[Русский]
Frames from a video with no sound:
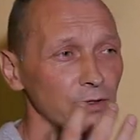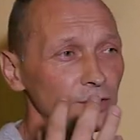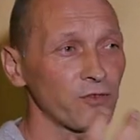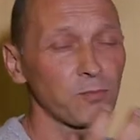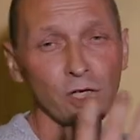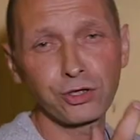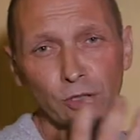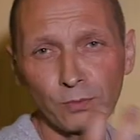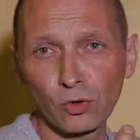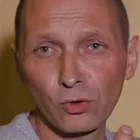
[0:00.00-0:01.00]
не в
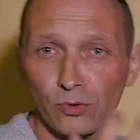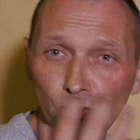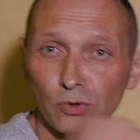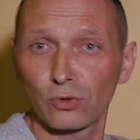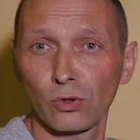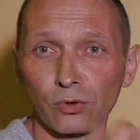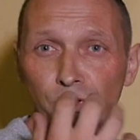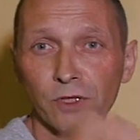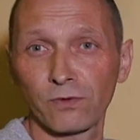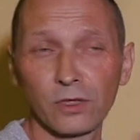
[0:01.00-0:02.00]
большом тон,
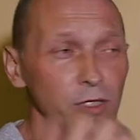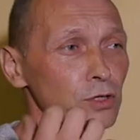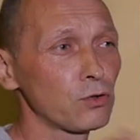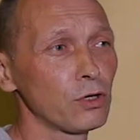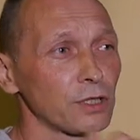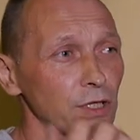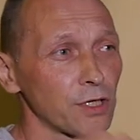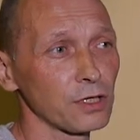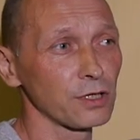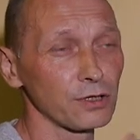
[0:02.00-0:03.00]
тонусе, вы легко это
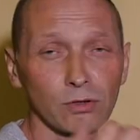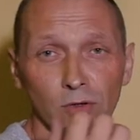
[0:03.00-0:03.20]
делаете.